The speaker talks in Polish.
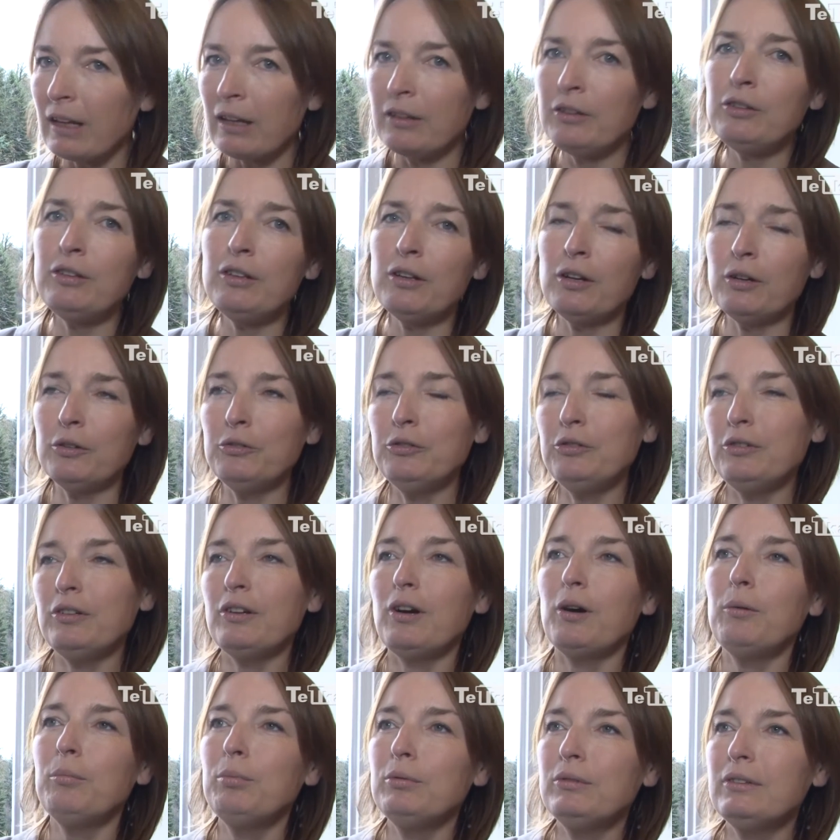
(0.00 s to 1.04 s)
Jeśli
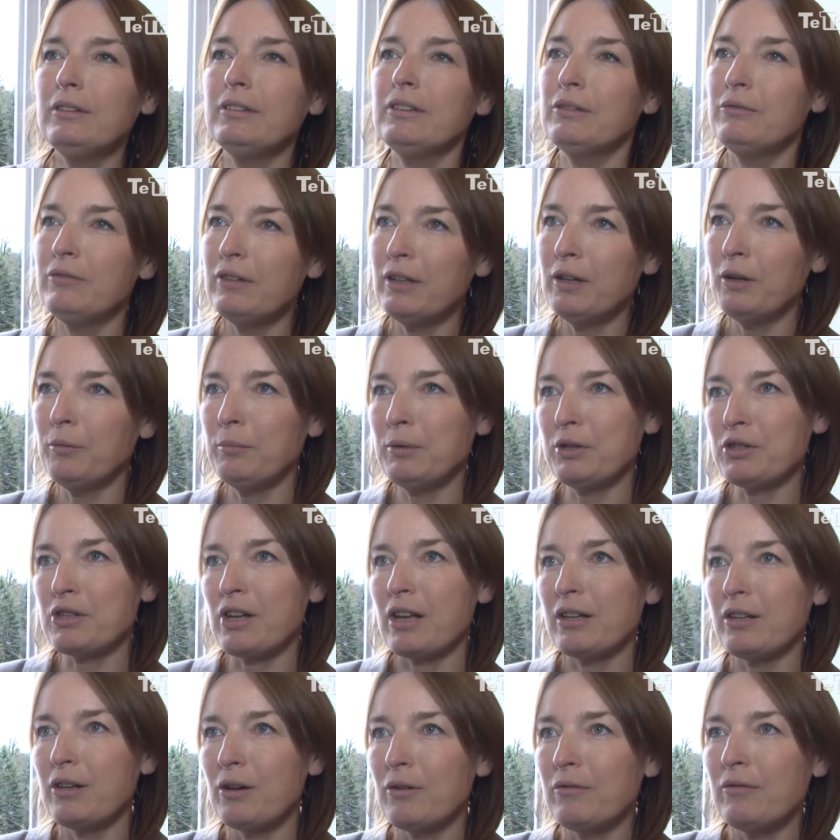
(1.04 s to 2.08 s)
chodzi o budynki
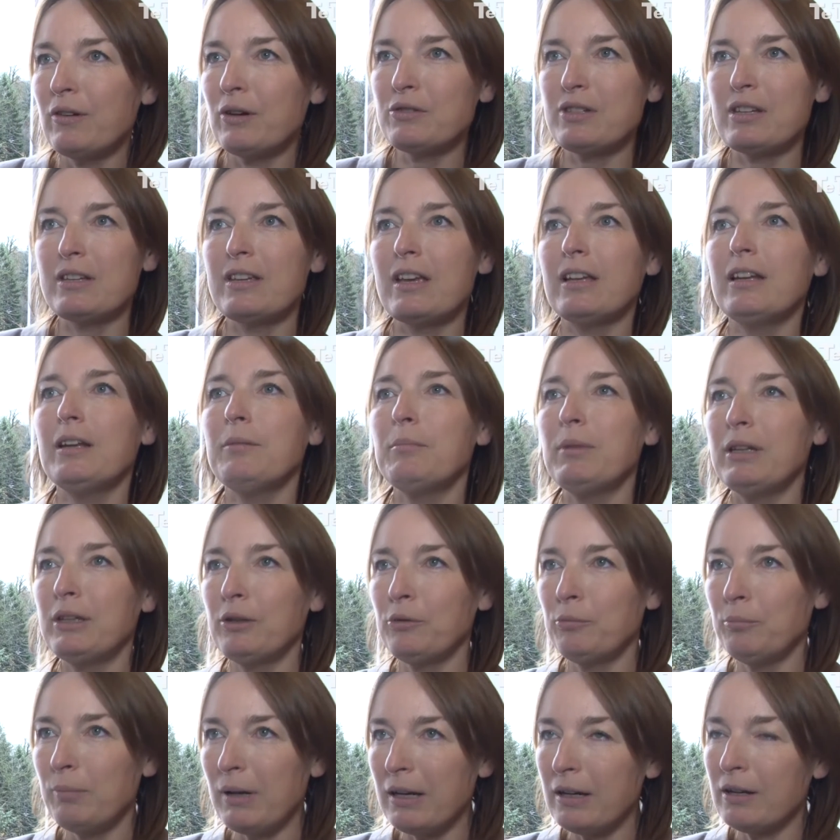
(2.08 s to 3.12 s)
wielomieszkaniowe, oceniane
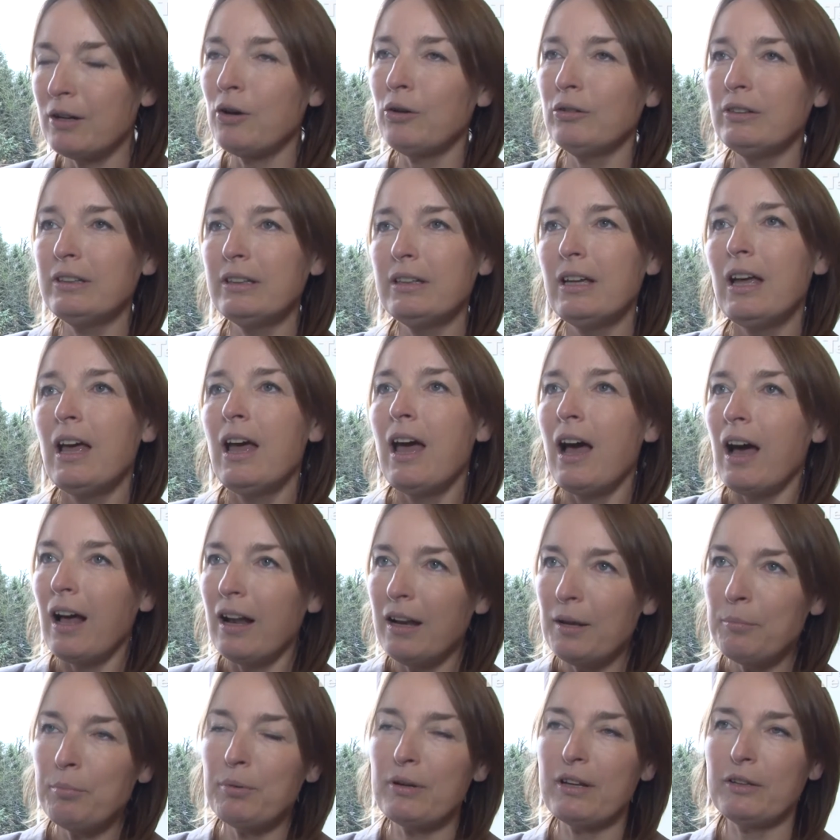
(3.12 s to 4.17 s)
będą balkony,
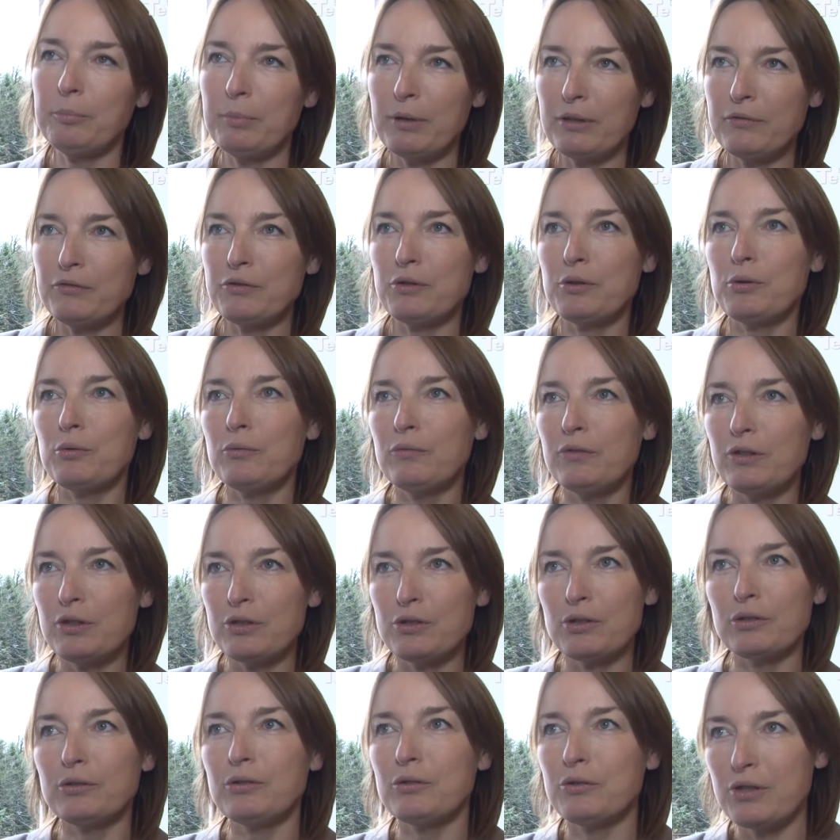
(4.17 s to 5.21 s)
ale po raz pierwszy
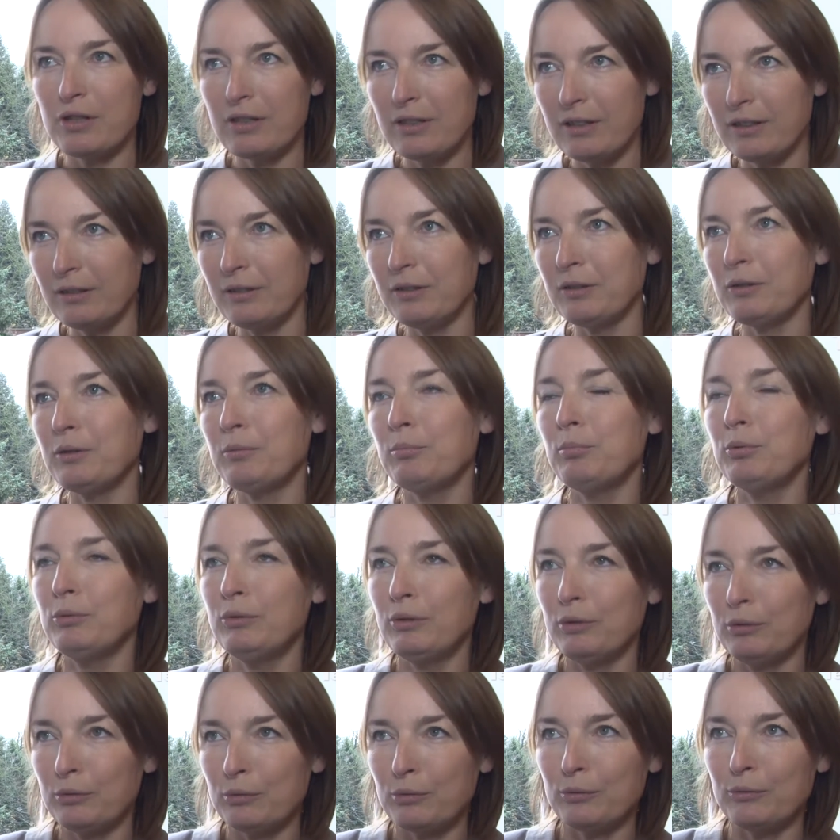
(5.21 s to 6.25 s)
również otoczenie tych
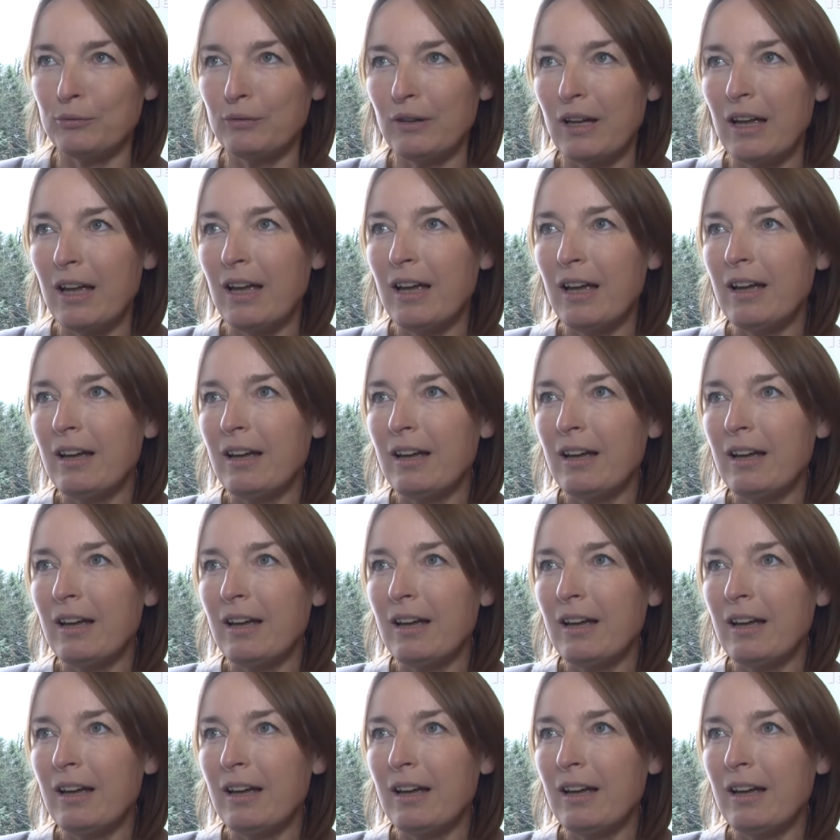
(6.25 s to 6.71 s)
budynków.